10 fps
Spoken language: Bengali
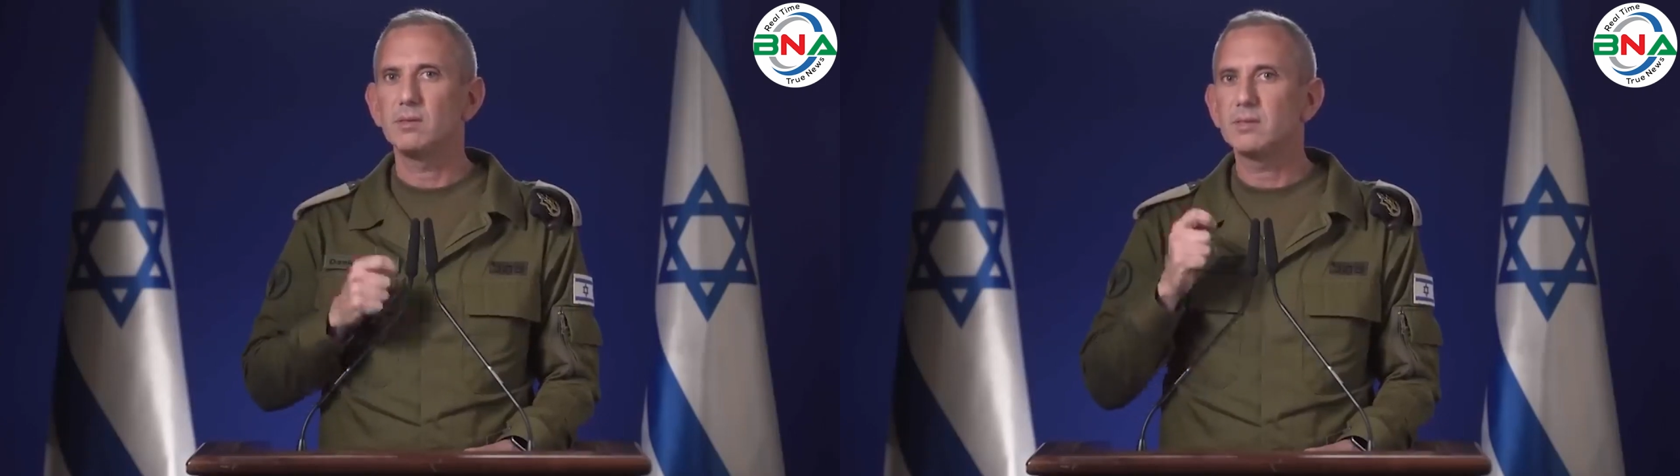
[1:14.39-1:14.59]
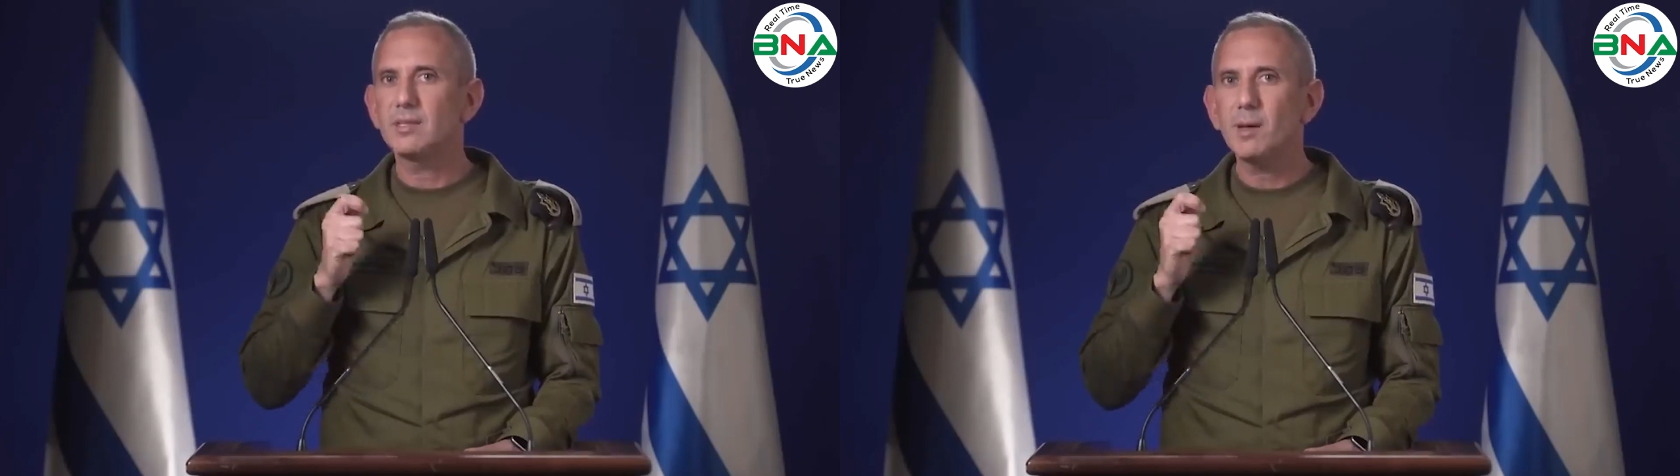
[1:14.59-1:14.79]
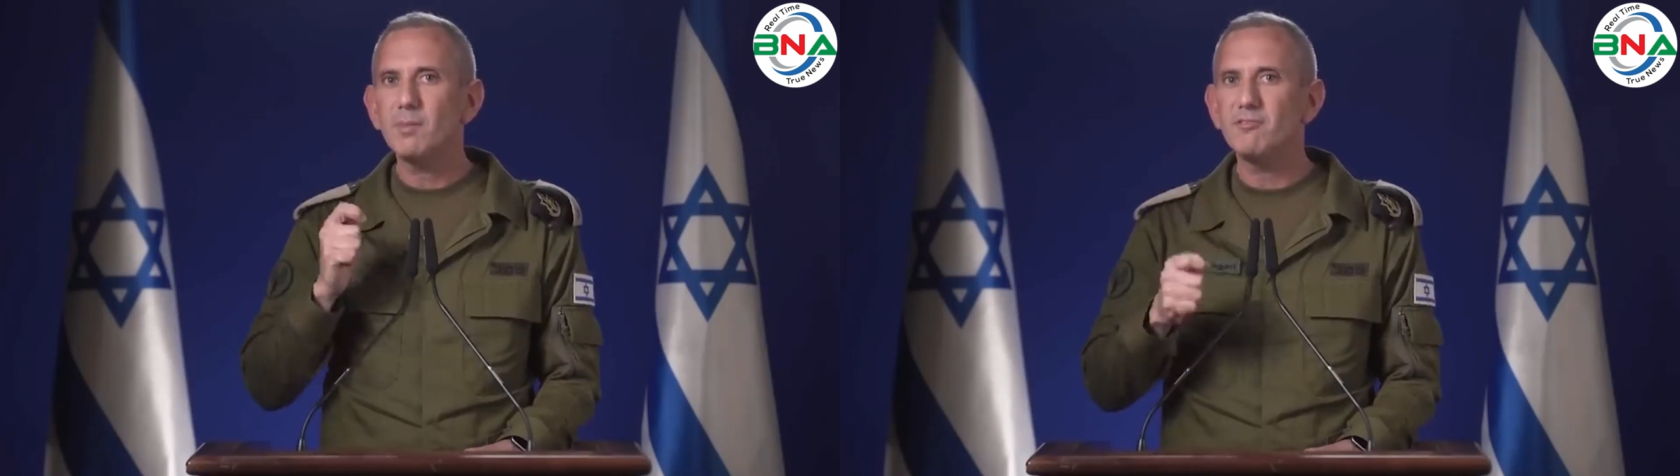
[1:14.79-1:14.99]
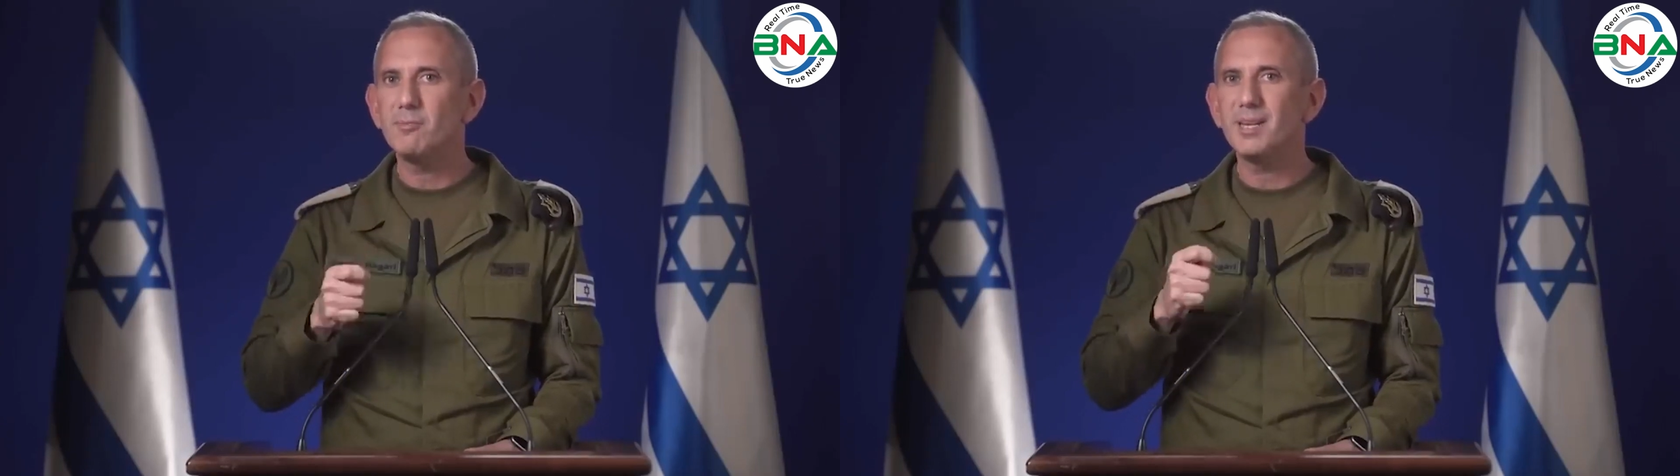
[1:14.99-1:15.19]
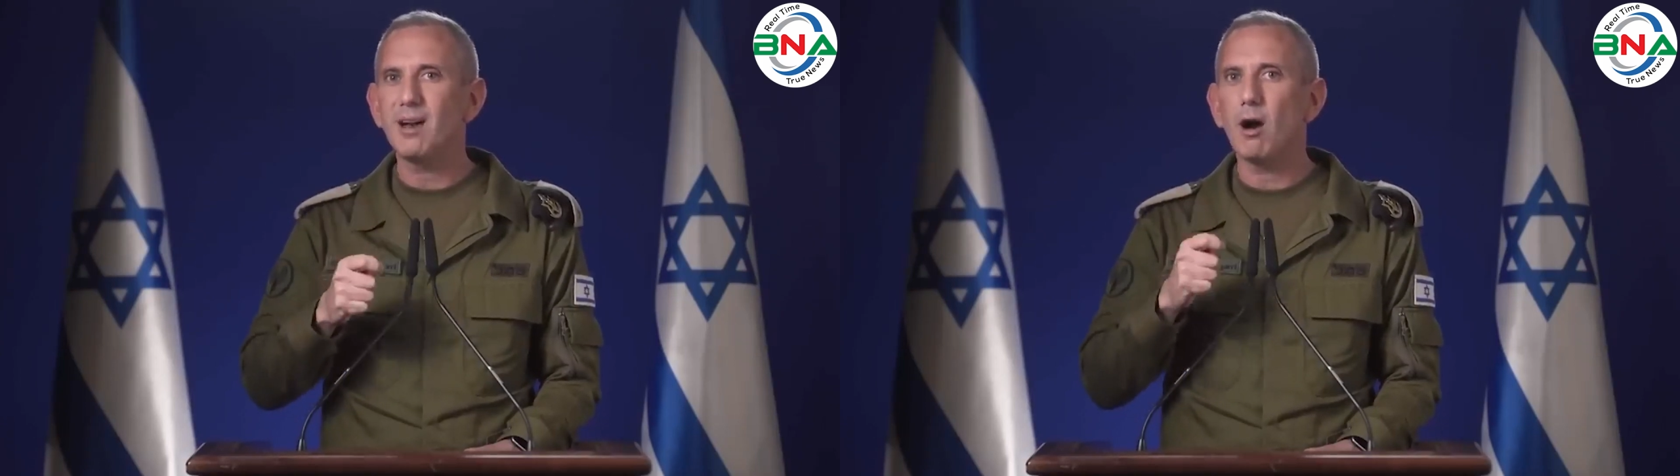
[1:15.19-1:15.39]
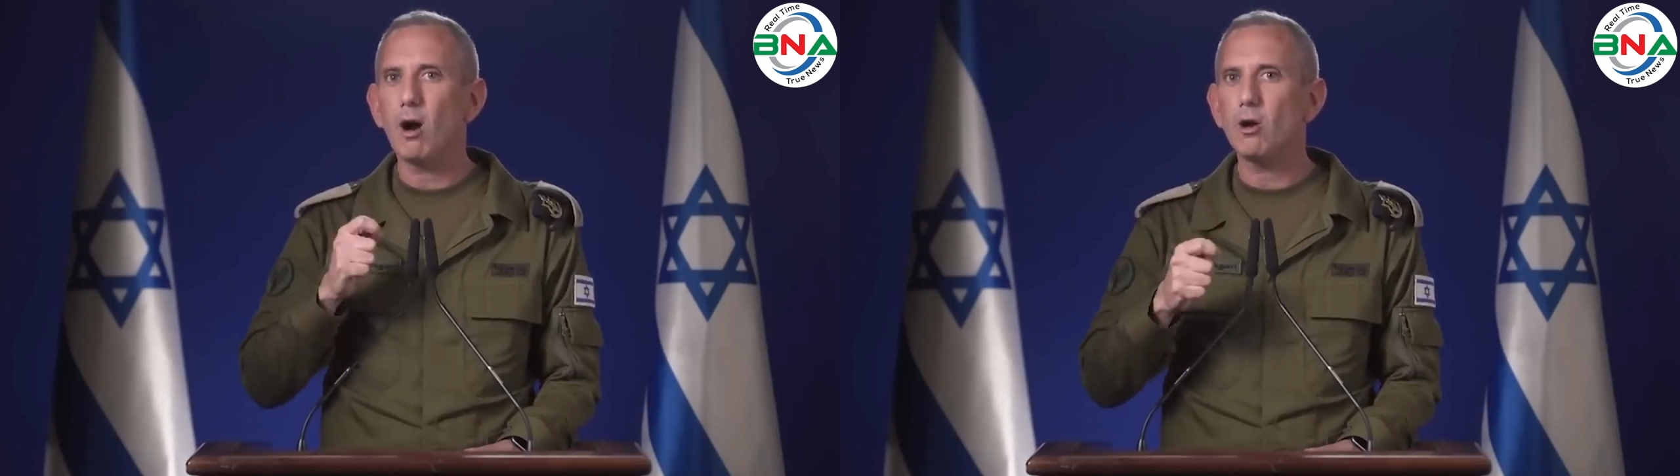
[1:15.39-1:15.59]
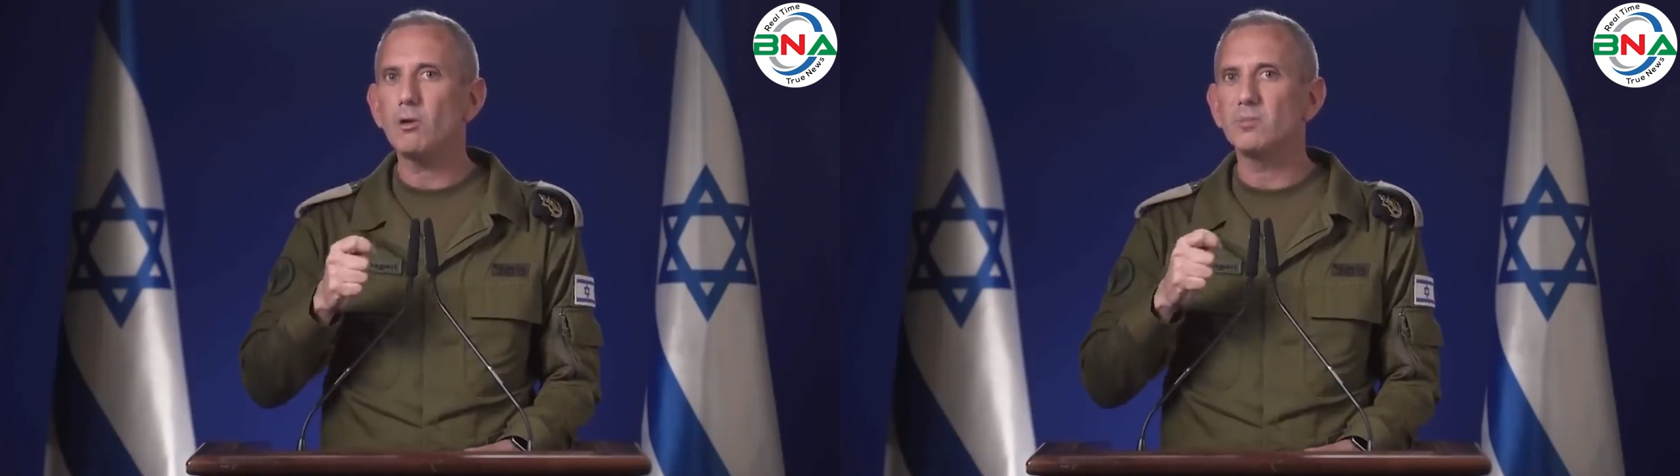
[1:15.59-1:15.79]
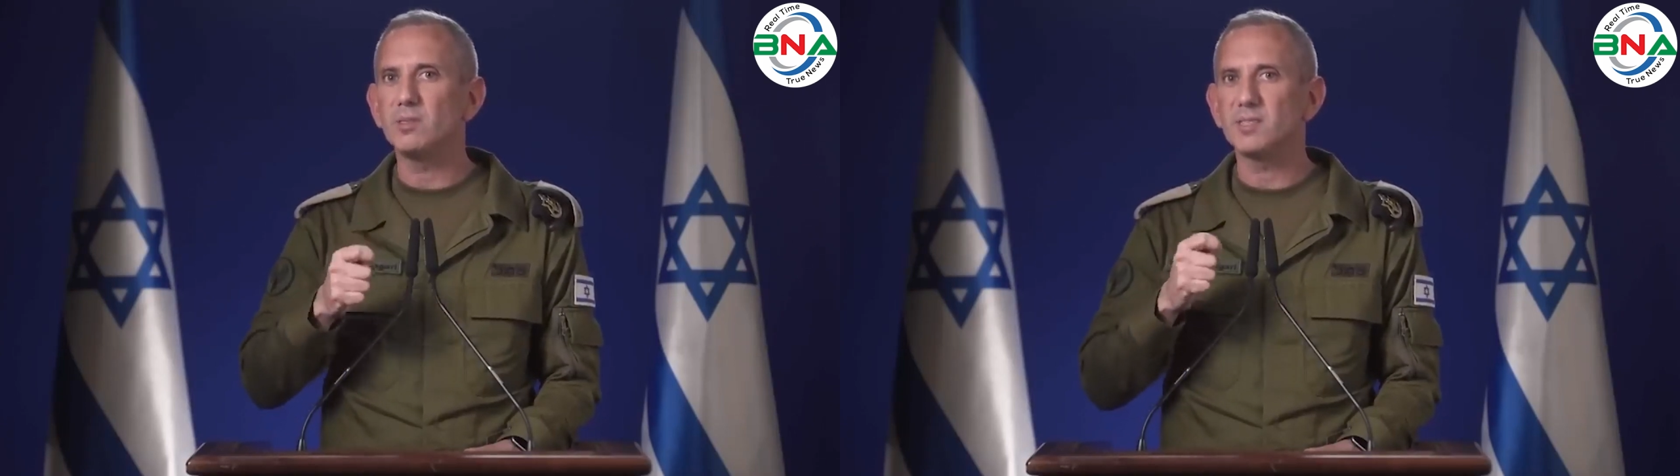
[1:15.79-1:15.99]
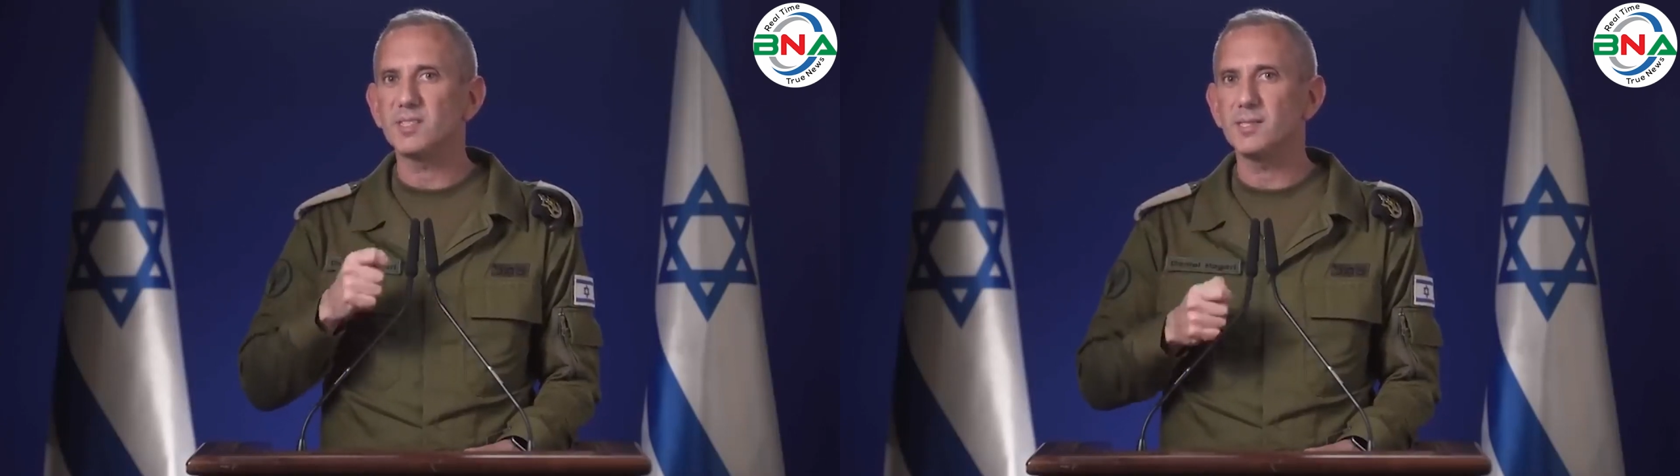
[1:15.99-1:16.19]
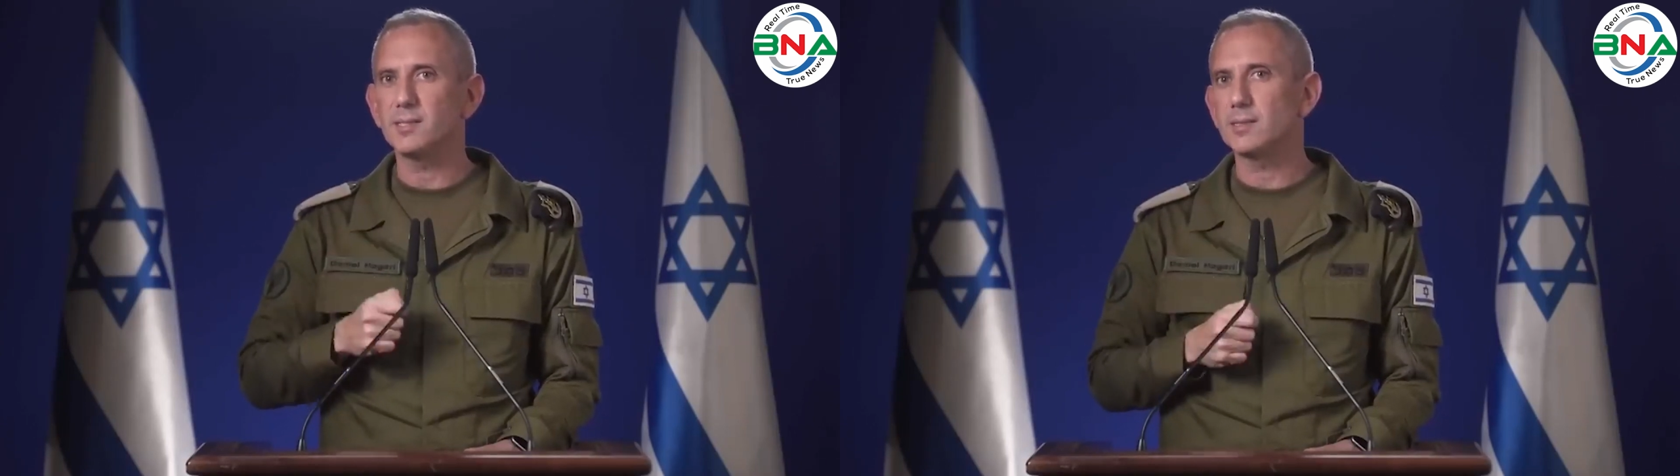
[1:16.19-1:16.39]
এই অবস্থায় তাদেরকে
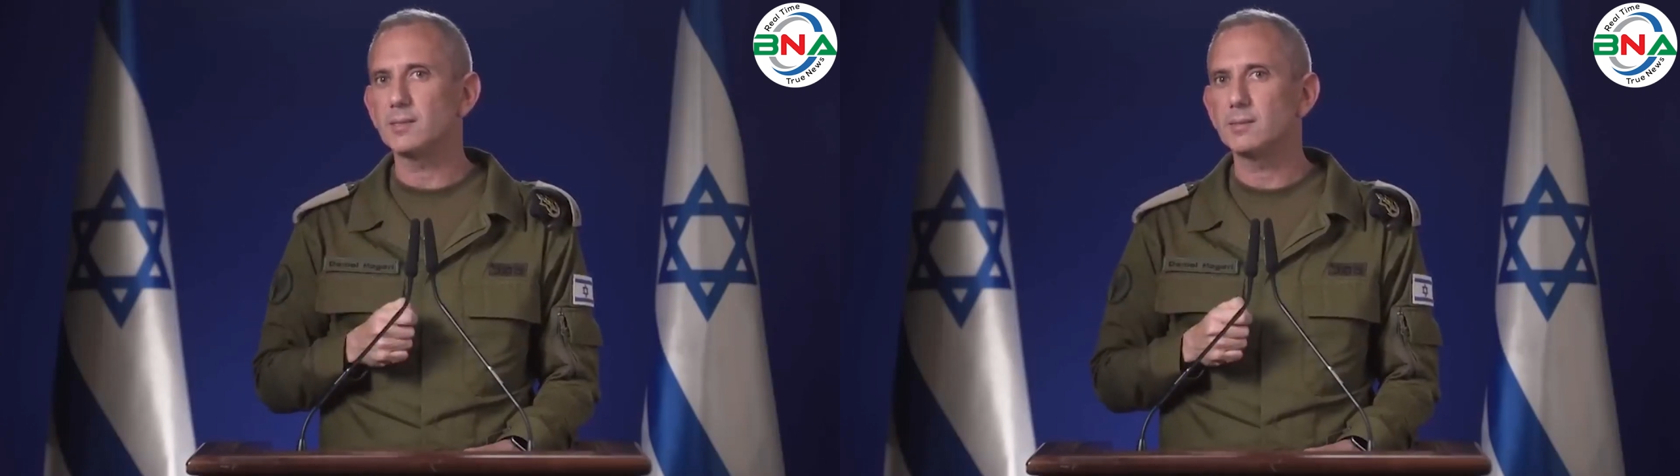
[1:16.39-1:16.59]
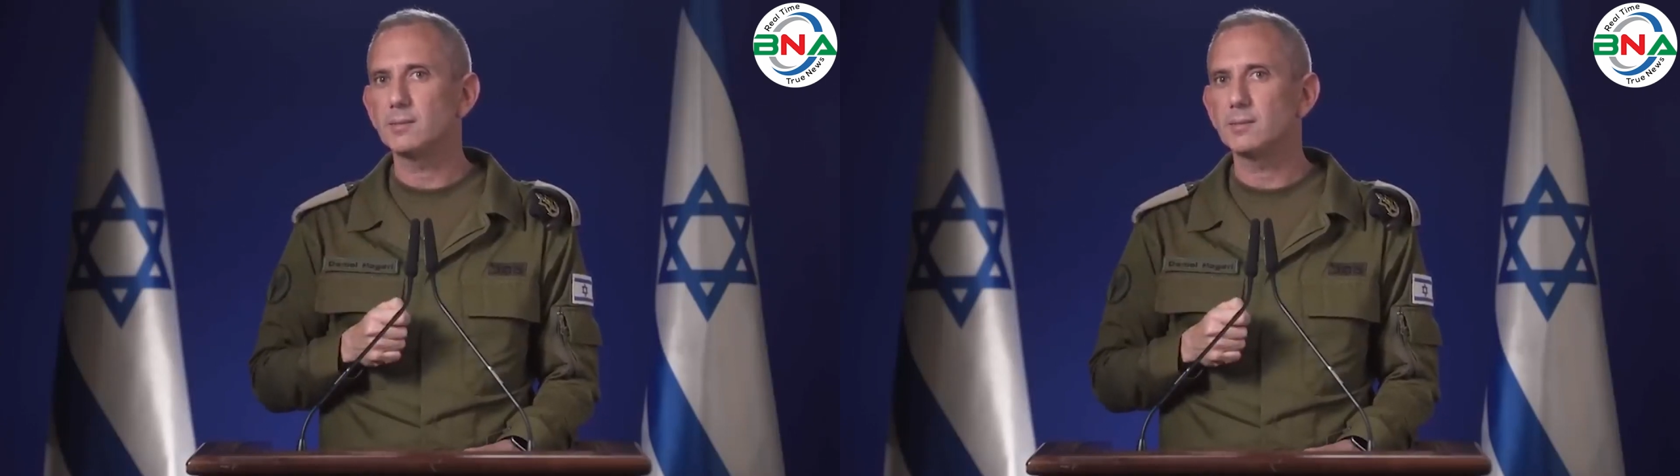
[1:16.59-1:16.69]
ইসরায়েলি সেনারা